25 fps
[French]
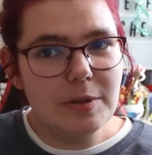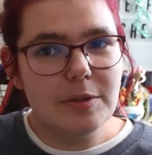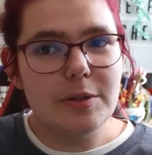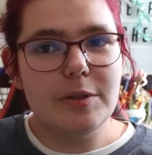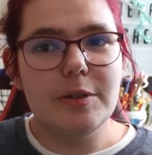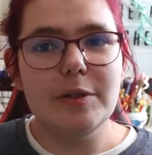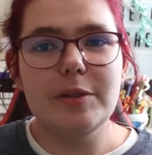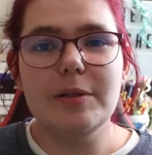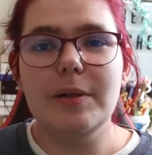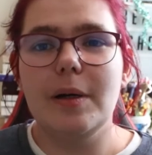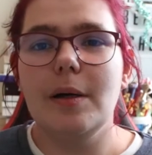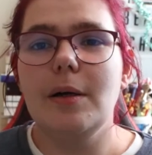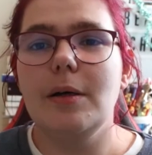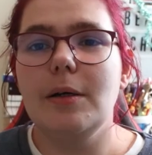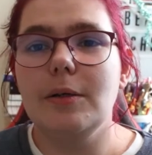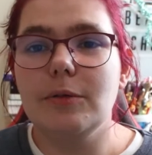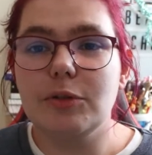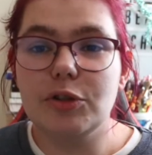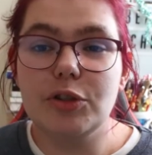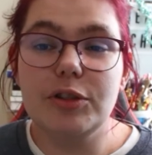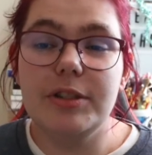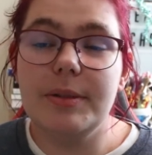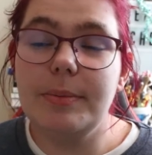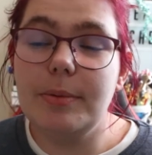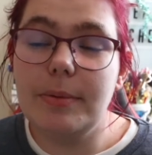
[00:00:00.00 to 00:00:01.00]
Je euh, ne
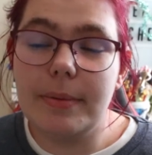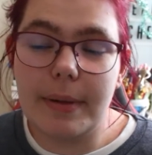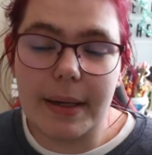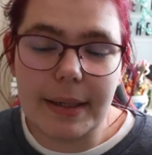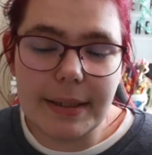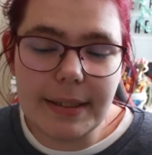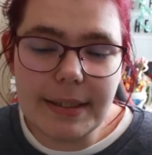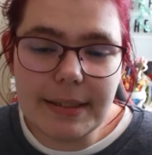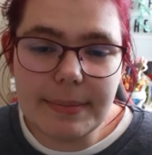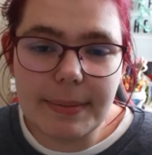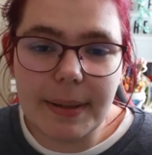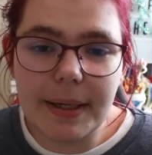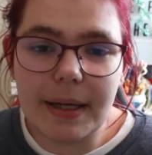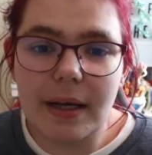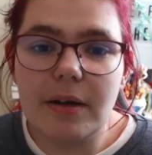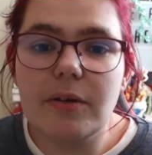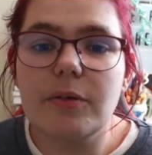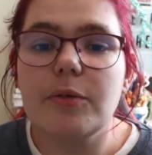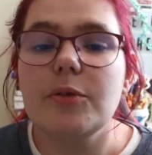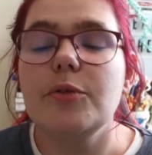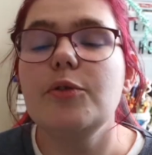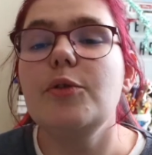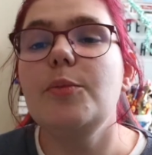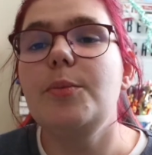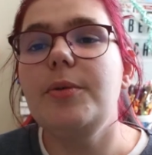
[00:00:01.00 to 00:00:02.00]
je sais plus parler, c'est pas grave.
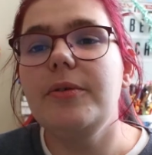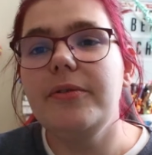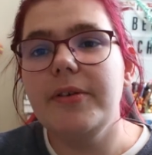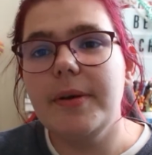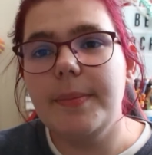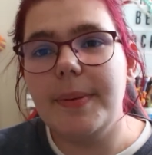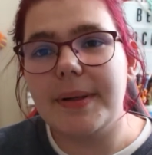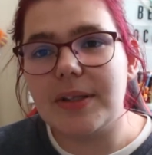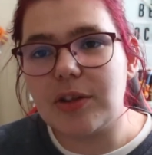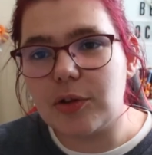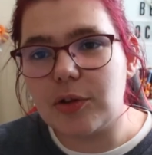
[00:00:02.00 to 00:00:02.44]
Ne buvez pas